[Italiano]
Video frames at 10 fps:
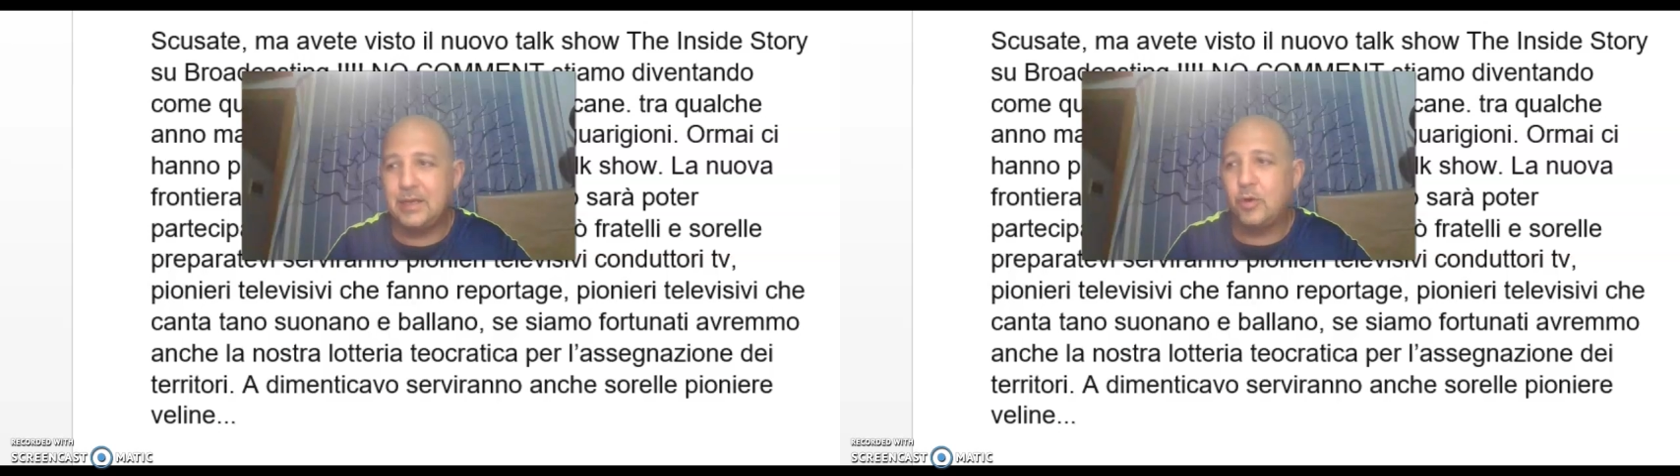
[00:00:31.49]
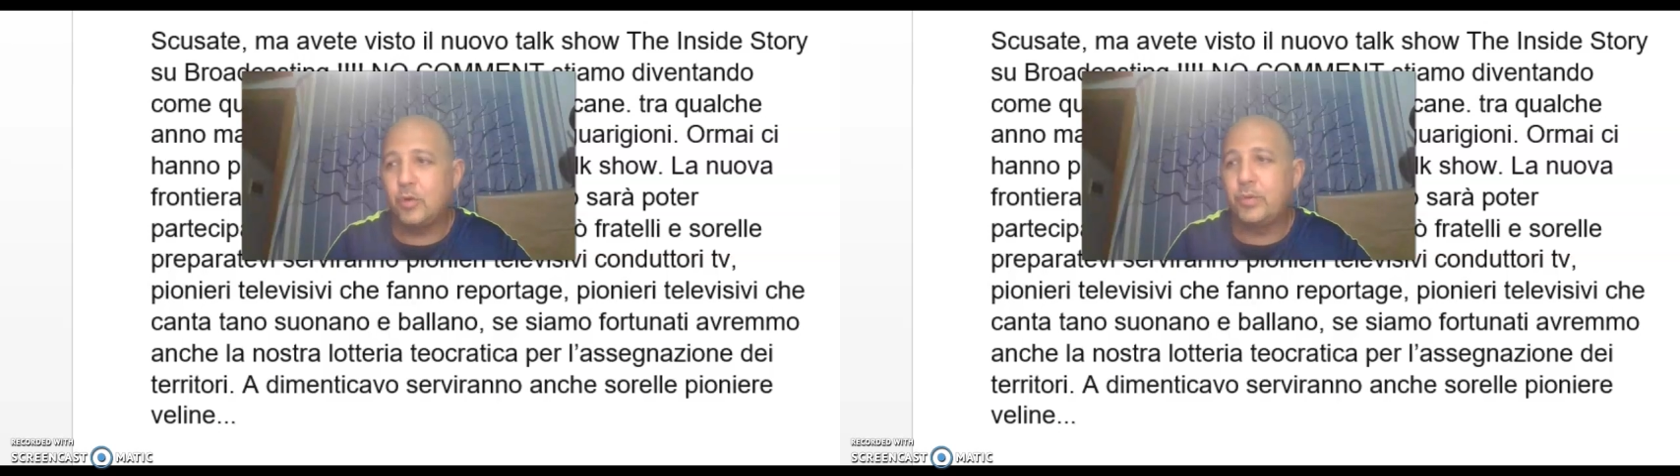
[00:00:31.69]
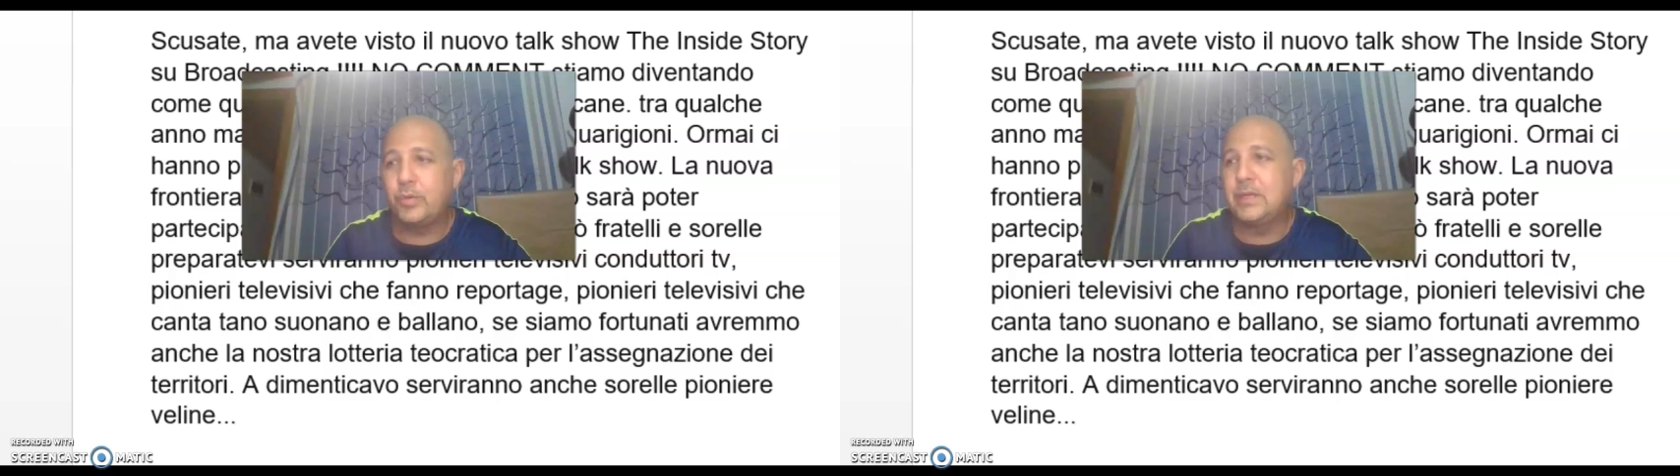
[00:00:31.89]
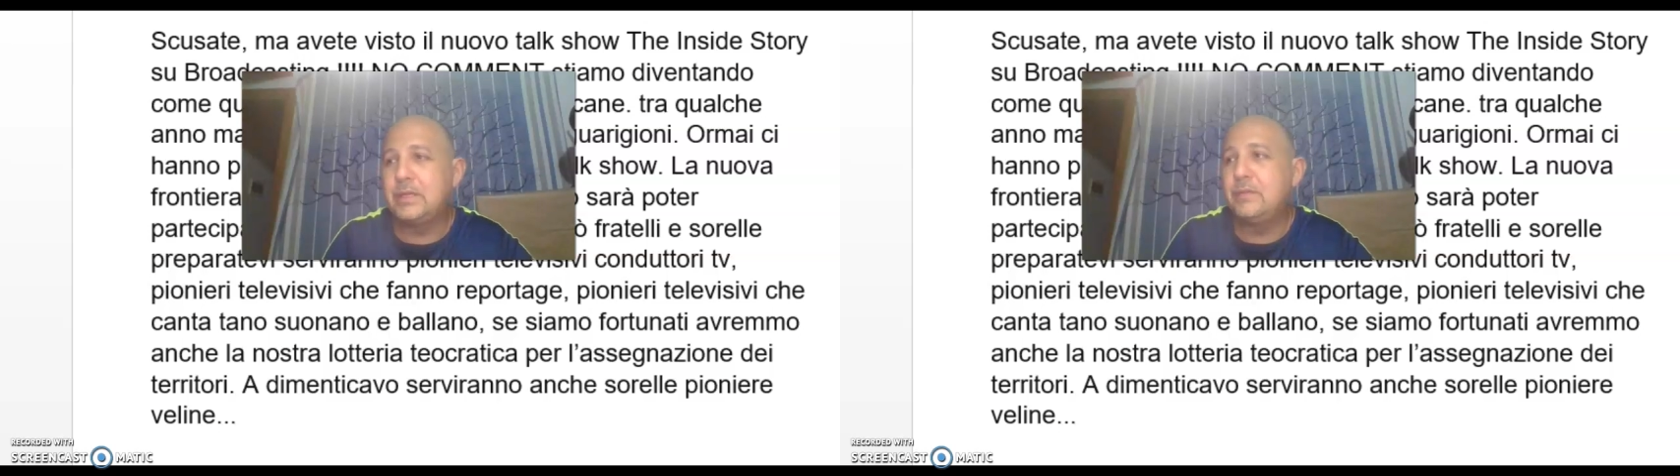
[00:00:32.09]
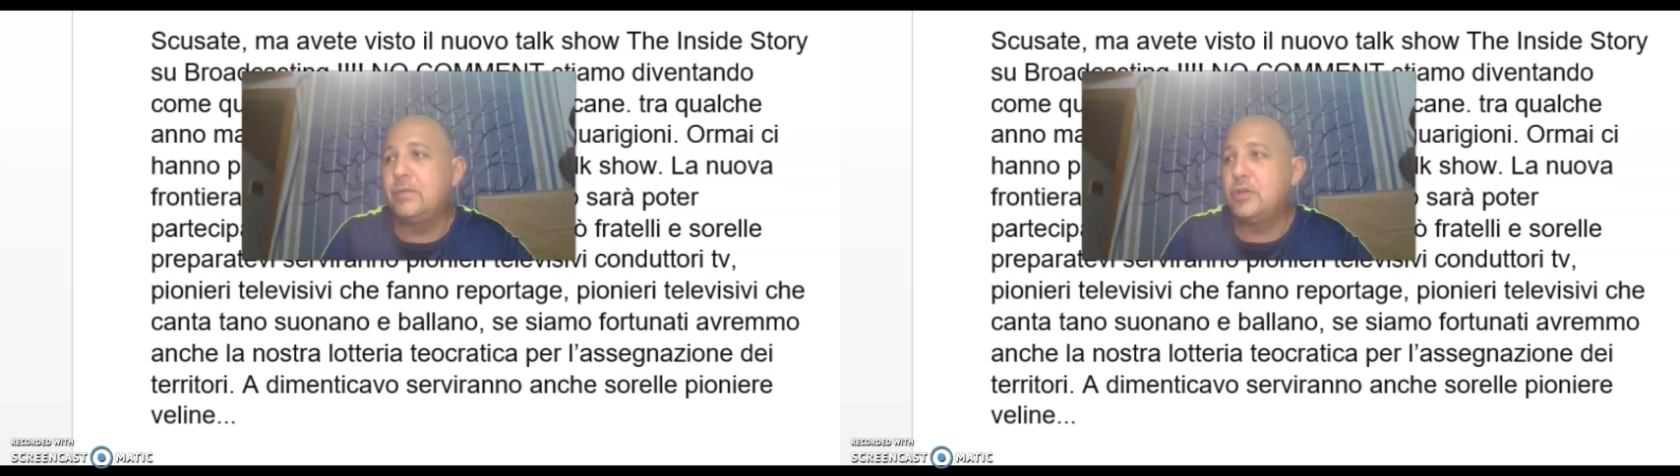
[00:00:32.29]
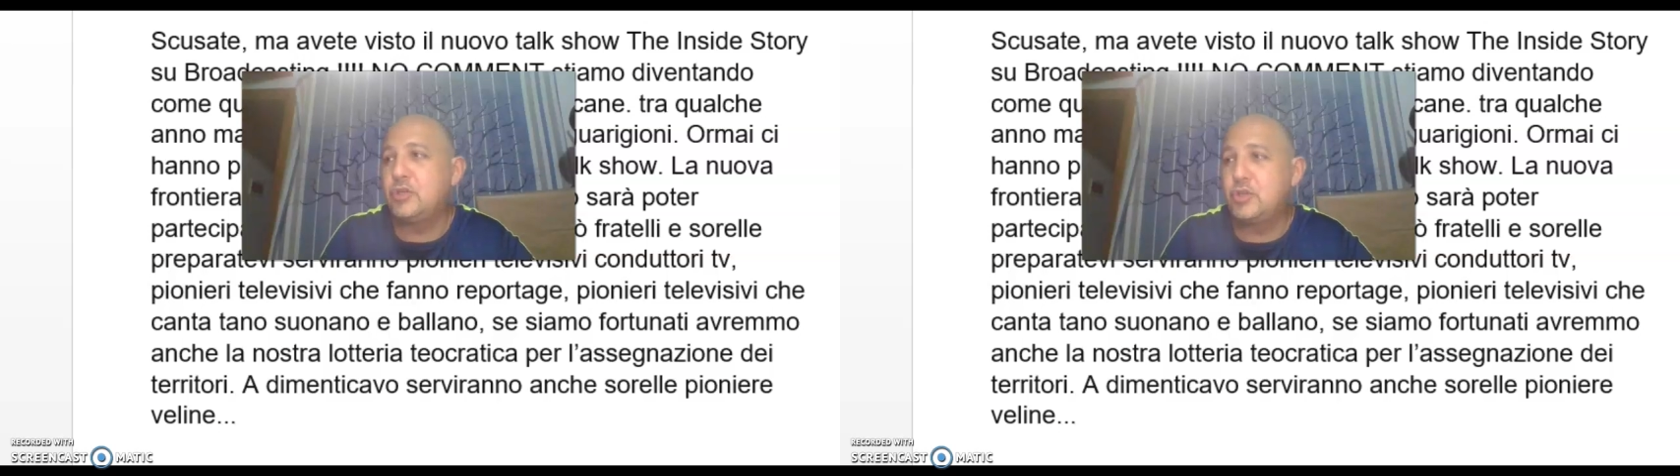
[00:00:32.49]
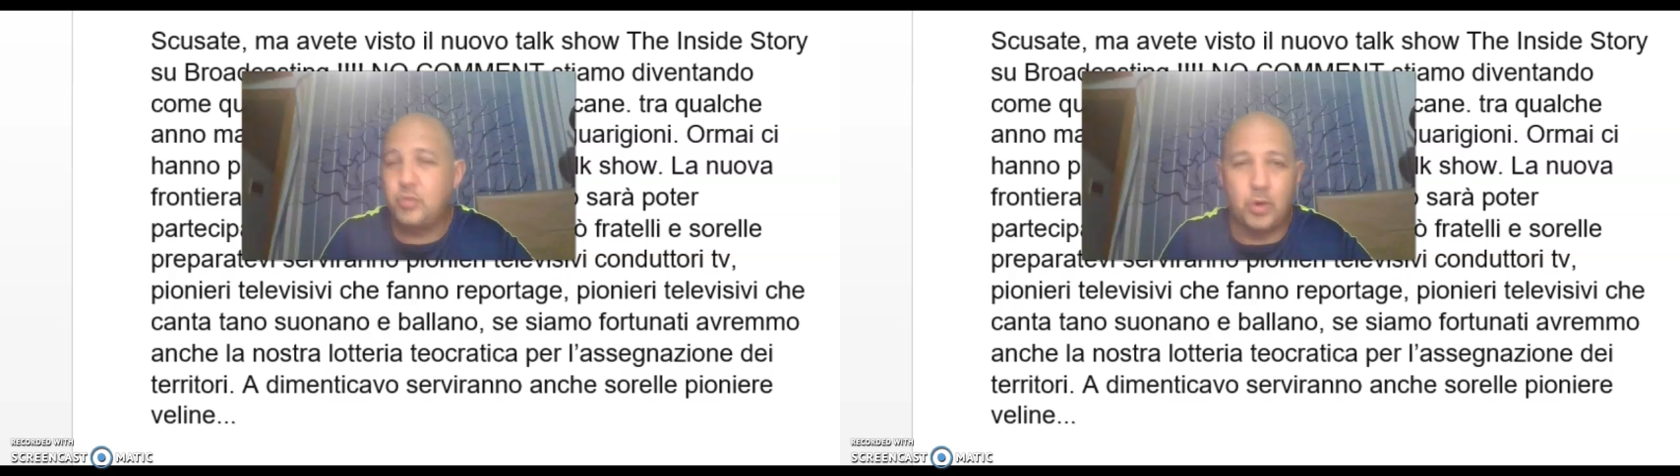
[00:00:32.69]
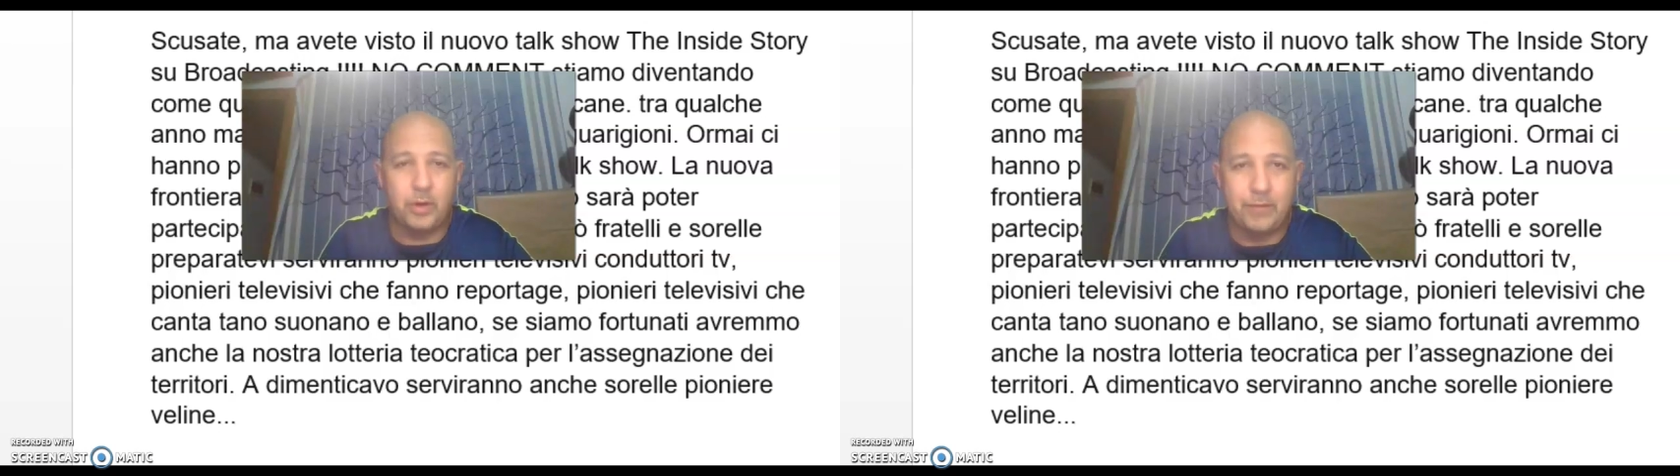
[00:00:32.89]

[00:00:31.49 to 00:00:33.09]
Il corpo direttivo nessuno